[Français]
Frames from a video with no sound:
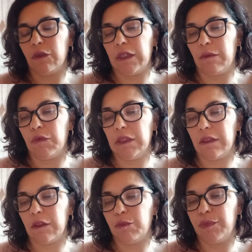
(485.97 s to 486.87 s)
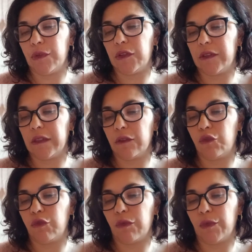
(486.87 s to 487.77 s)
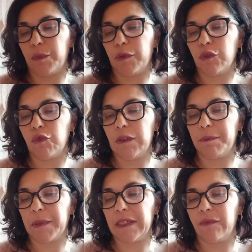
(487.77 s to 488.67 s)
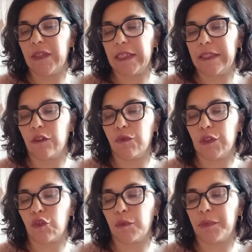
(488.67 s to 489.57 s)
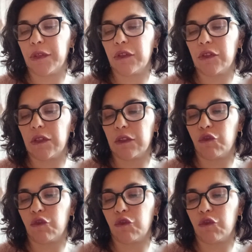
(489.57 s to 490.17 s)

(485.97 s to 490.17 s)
qu'on a moins 30% sur vos produits préférés de votre box